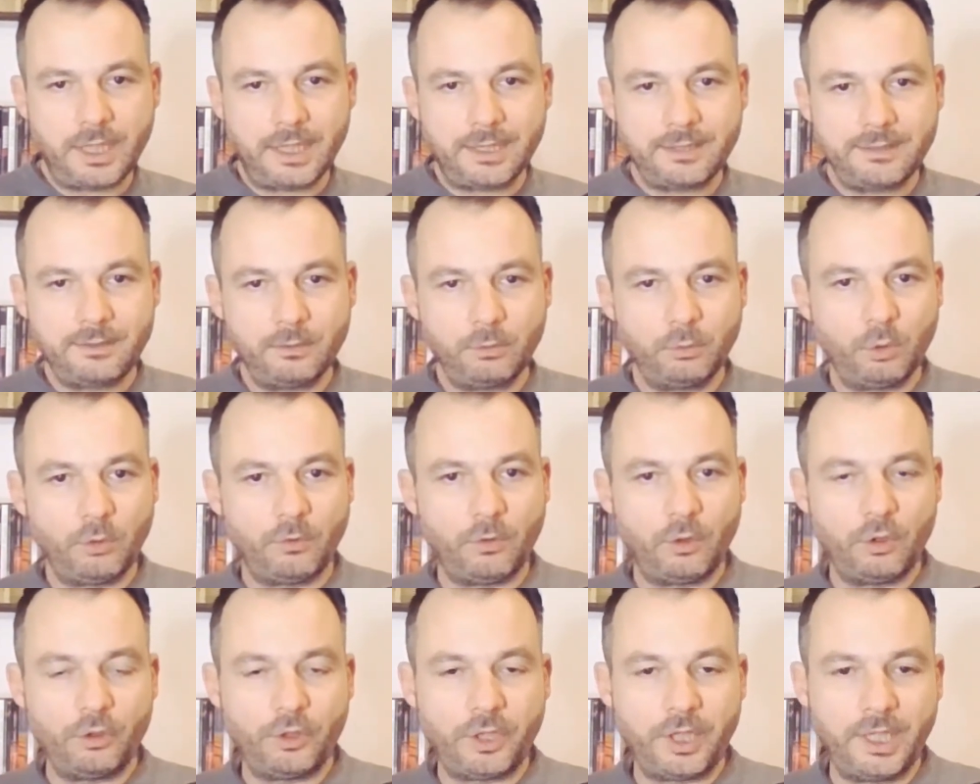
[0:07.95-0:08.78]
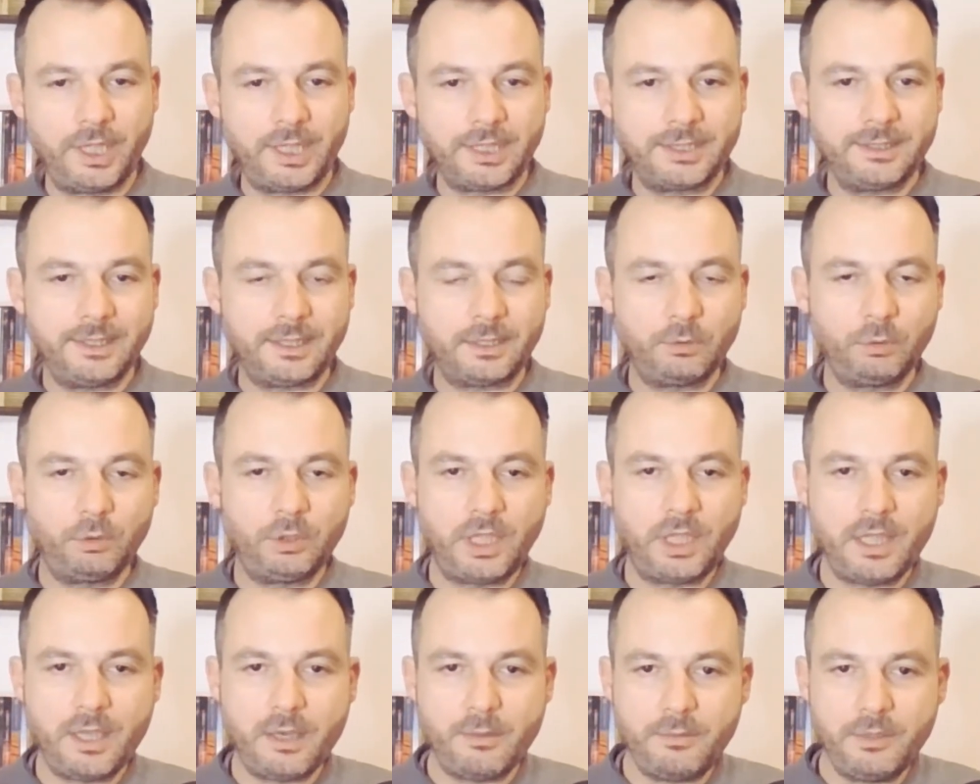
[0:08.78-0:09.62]
Innanzitutto voglio ringraziare
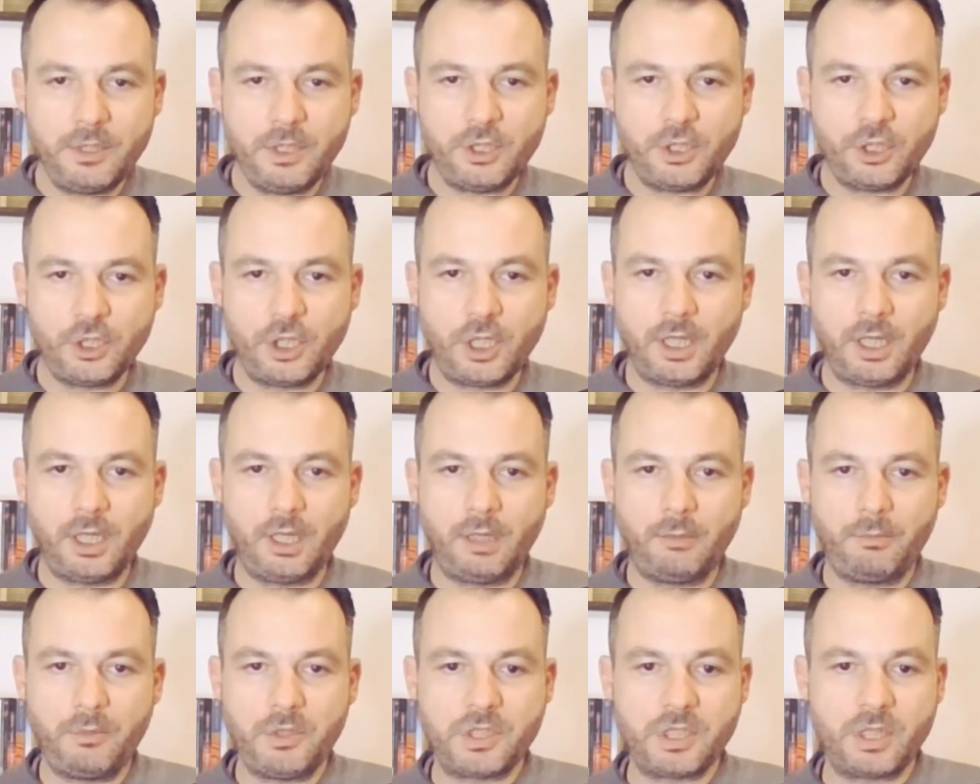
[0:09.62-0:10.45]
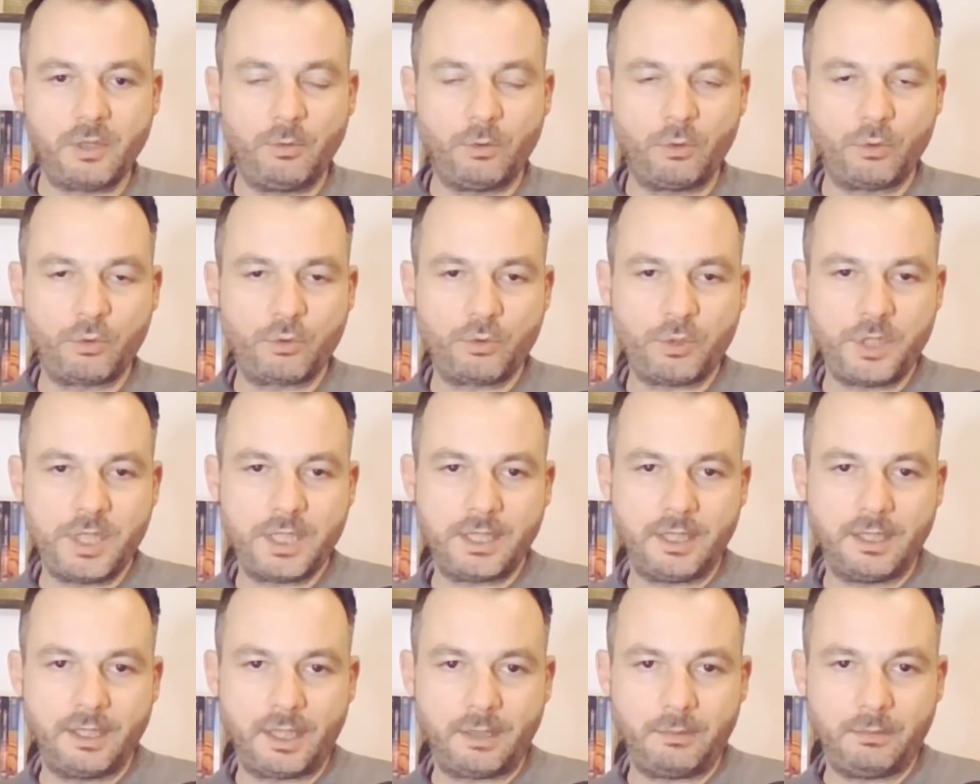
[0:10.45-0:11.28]
tutti gli amici che mi seguono su
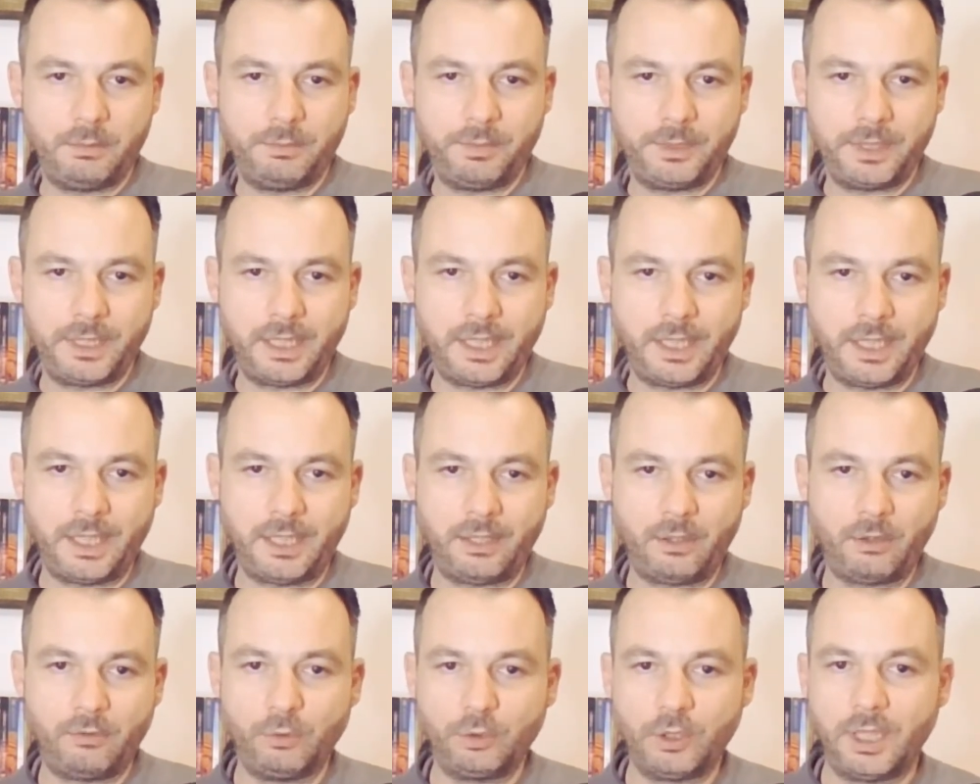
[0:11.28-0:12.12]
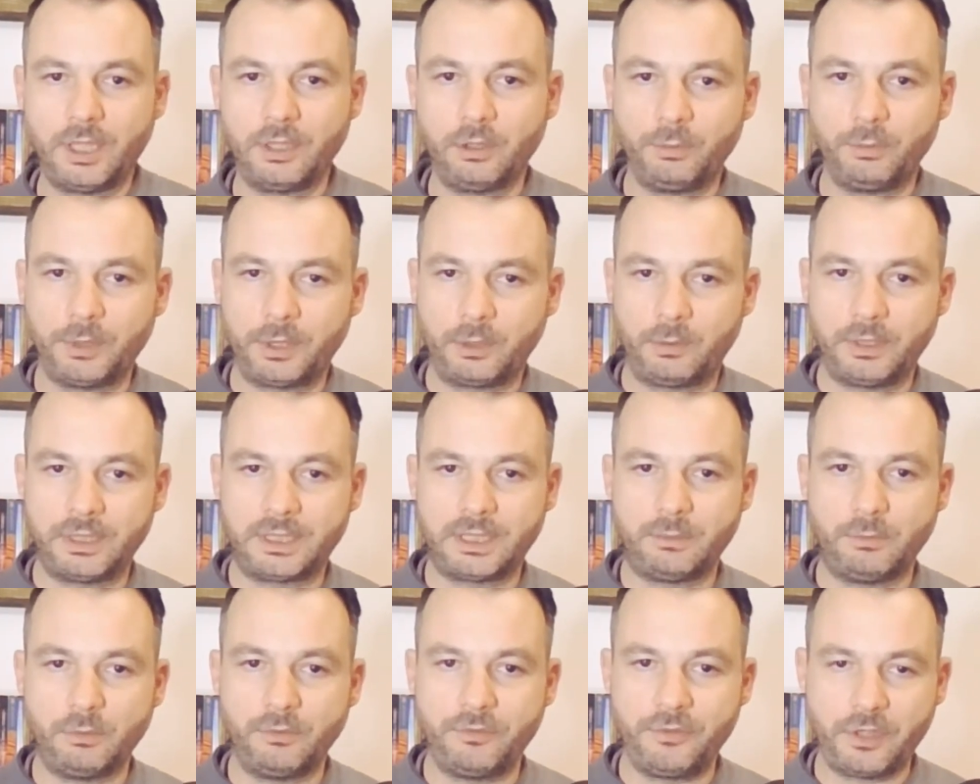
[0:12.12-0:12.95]
Instagram perché hanno votato per
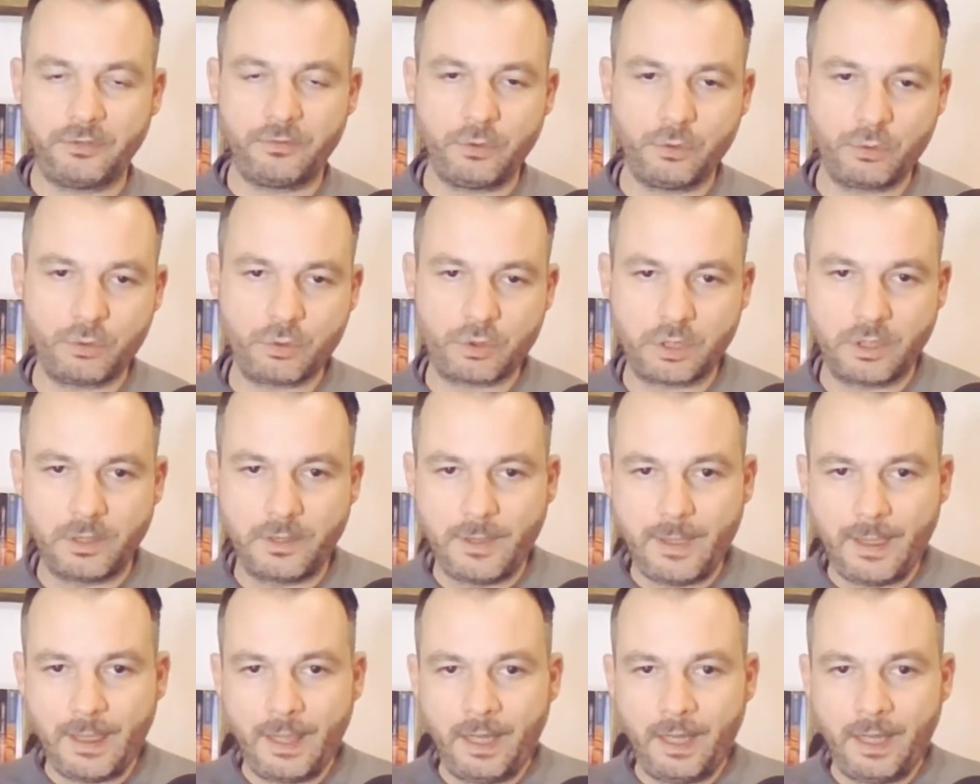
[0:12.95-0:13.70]
questa movie reviews,